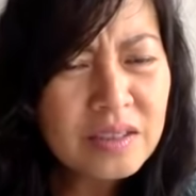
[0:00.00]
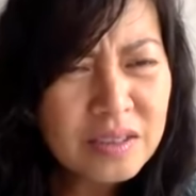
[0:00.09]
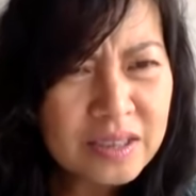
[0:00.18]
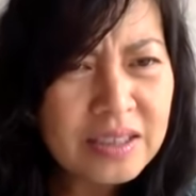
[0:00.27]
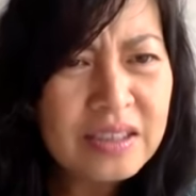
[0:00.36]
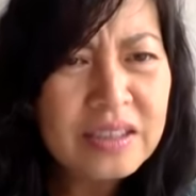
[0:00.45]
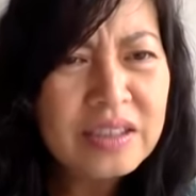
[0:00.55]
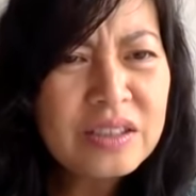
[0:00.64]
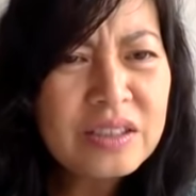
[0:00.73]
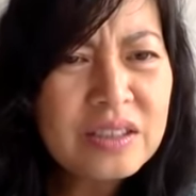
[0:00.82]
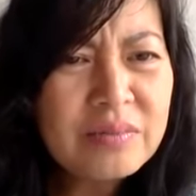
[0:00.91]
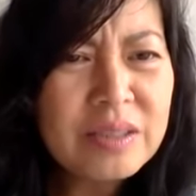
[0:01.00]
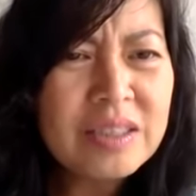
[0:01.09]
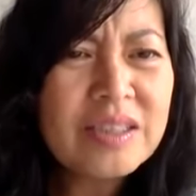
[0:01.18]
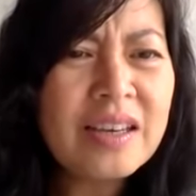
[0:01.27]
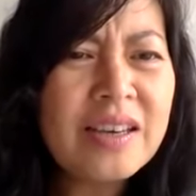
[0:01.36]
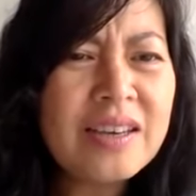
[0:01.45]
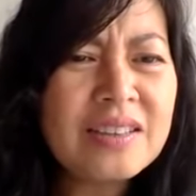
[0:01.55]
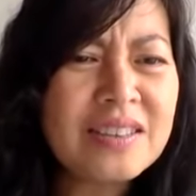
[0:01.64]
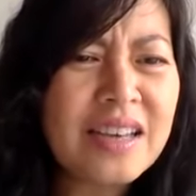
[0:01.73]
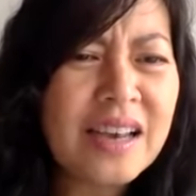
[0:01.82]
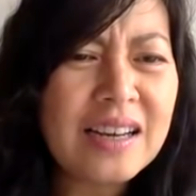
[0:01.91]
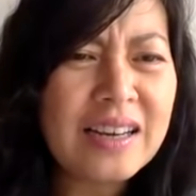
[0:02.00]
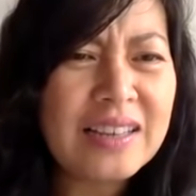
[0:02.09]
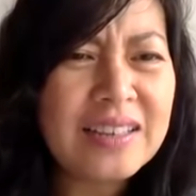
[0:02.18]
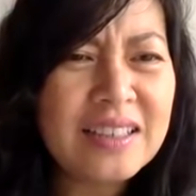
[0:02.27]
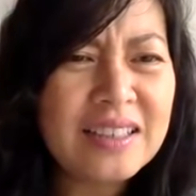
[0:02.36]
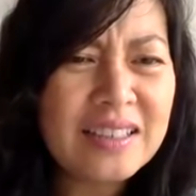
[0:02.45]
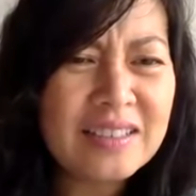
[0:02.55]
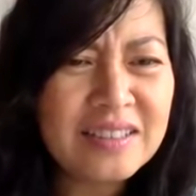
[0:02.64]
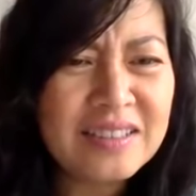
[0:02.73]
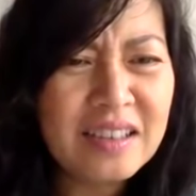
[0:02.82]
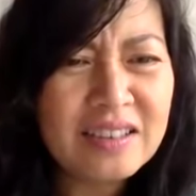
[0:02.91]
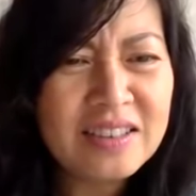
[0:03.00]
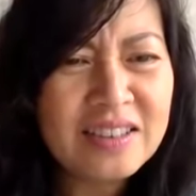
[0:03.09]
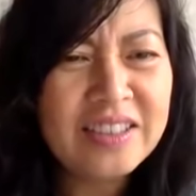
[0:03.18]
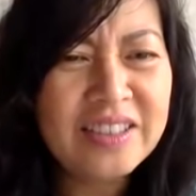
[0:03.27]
ok nhưng mà CSK là gì cường nhật